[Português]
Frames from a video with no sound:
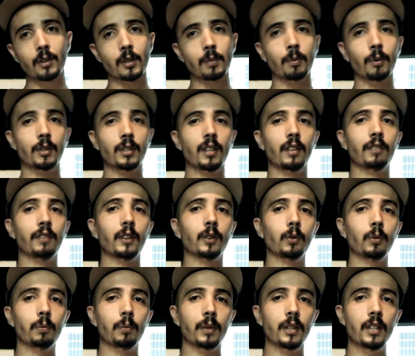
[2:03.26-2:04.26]
Tipo, eu tinha
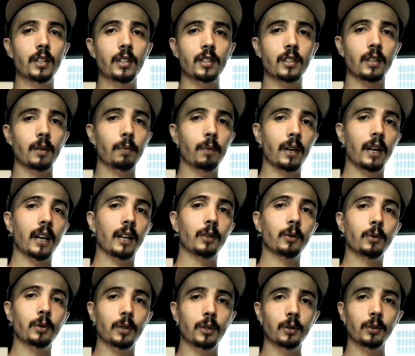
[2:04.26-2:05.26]
feito um beat sampleado
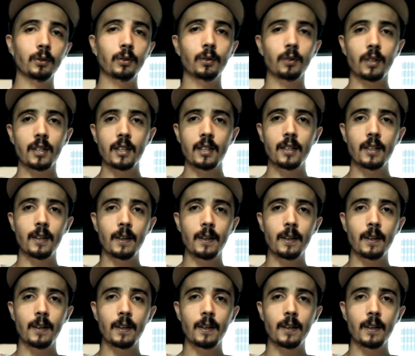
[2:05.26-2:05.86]
o Hildon, né?